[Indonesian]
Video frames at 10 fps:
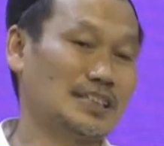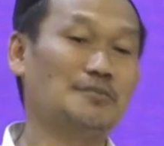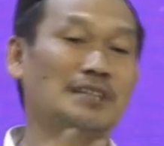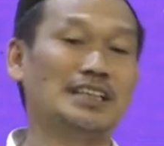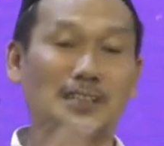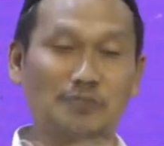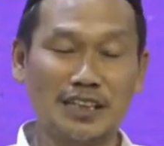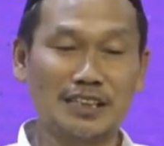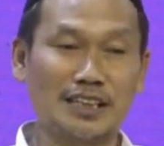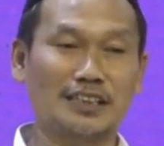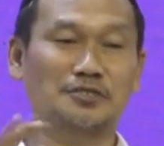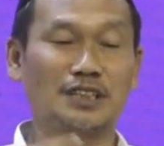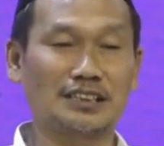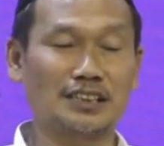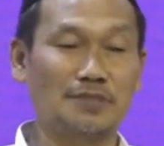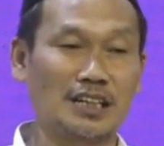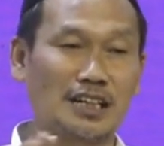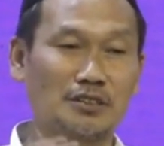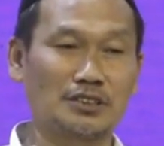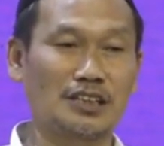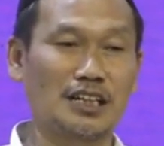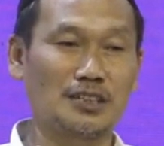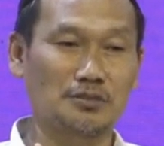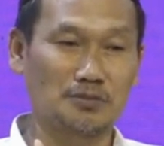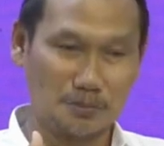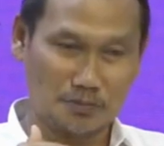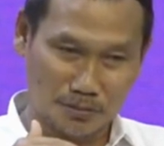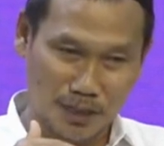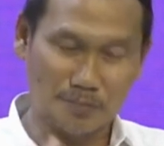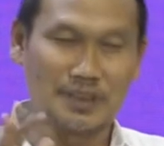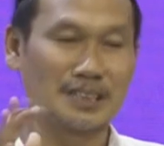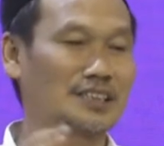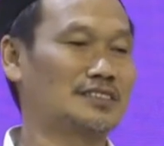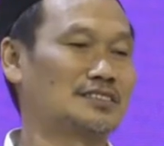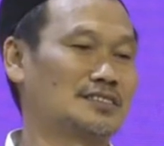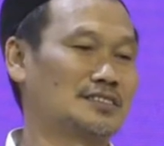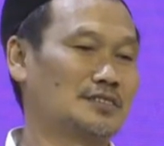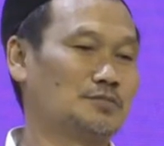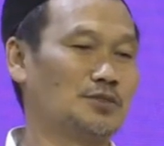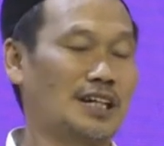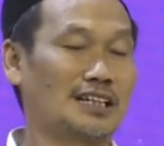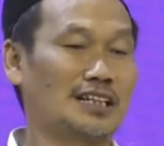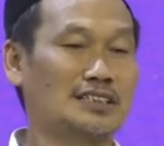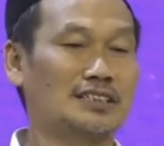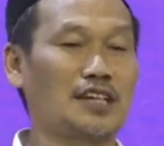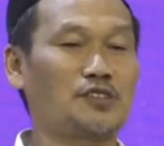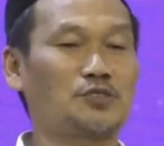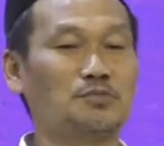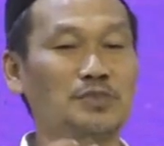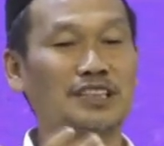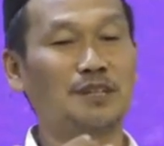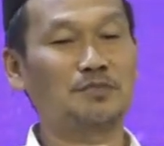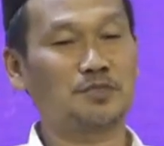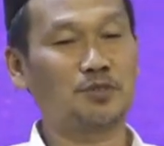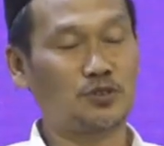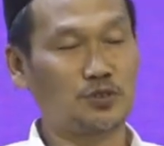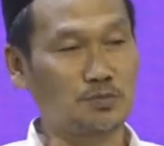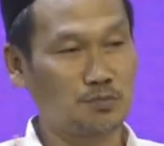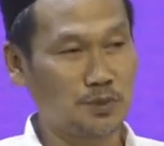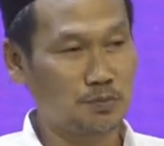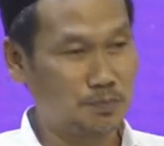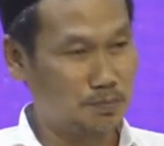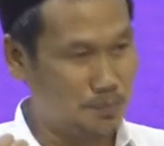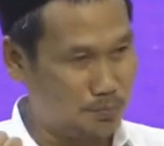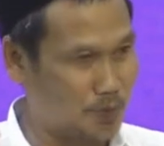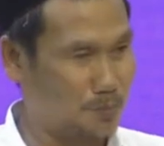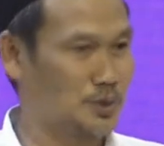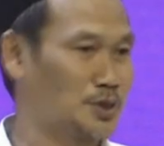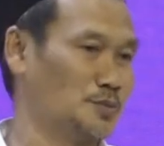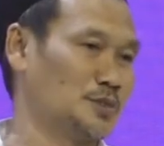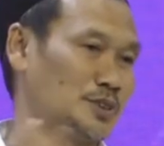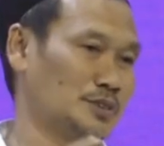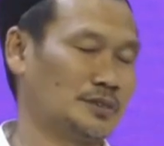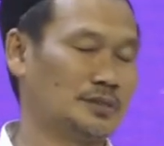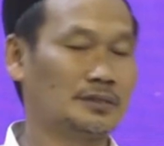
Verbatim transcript: Sama di kebalikannya juga sama. Kalau terlalu nggak bener bukan lagi kasumi tapi disebut sumum bukmun omyo